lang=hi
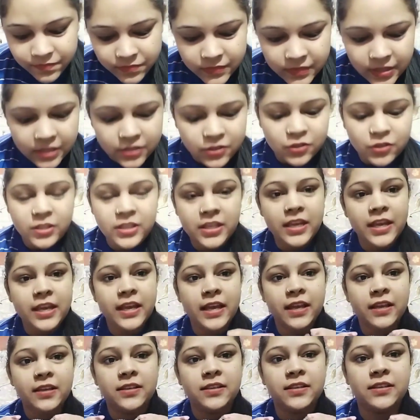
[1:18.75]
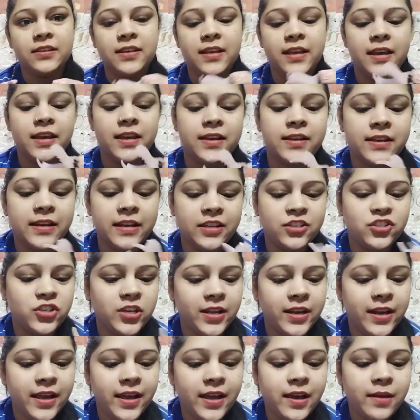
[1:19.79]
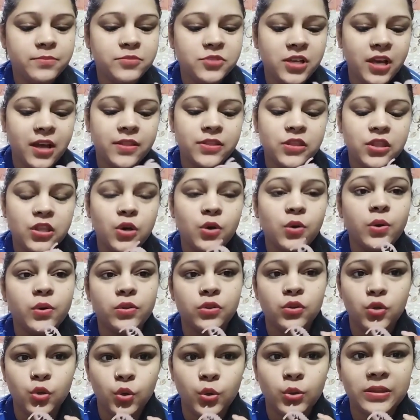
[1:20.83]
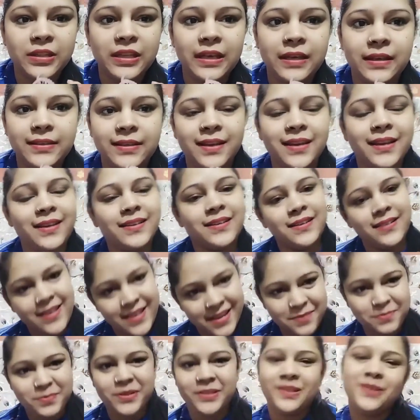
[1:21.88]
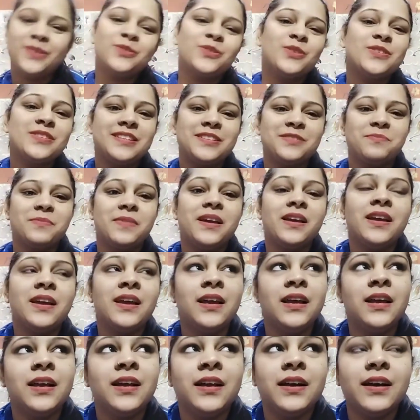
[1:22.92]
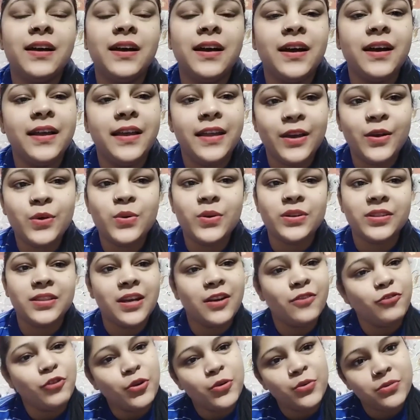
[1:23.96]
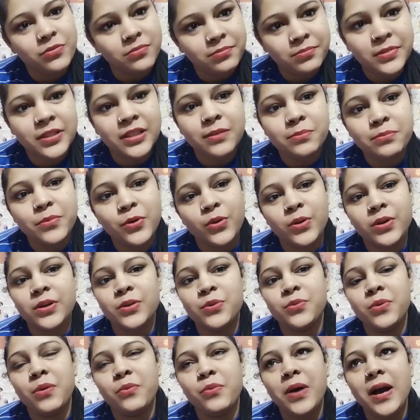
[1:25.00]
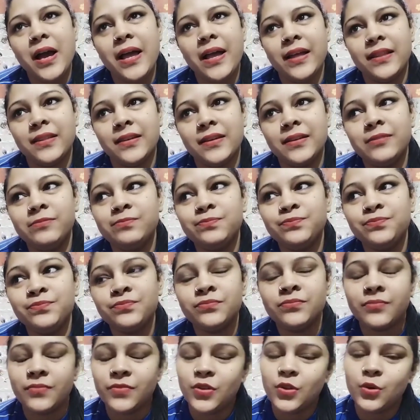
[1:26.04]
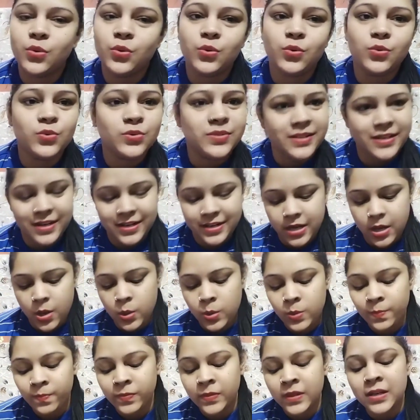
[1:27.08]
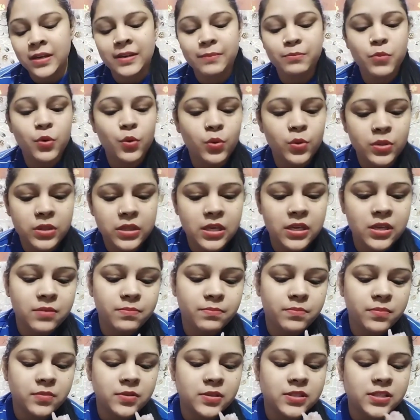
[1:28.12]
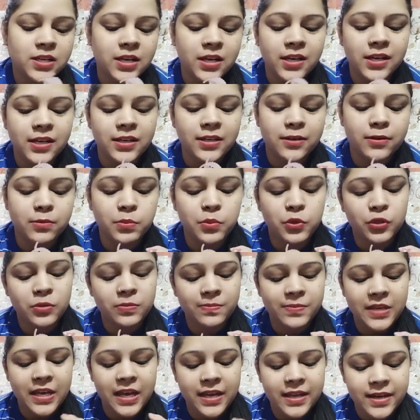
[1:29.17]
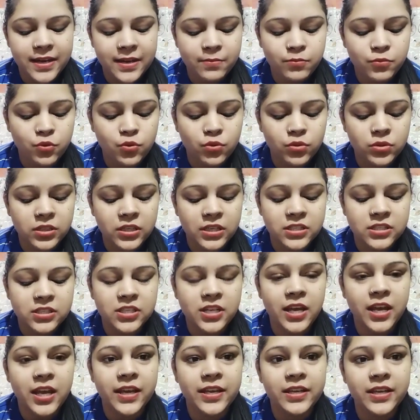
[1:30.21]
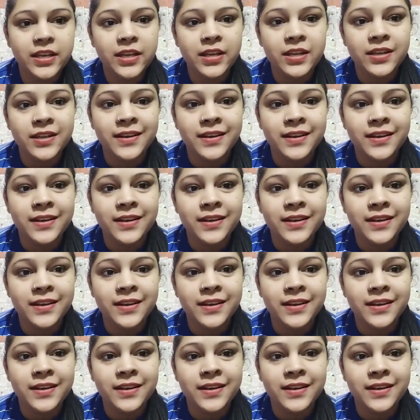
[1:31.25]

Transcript: एक तो ये ये क्लेचर है आप जानते हो दो थे ये एक बताऊँ तो सच में एक और था वो मतलब ब्रोकन हुआ वो आया था तो उसे हटाओ बहुत ही इसका कलर बहुत प्यारा है बहुत ही अच्छा है ये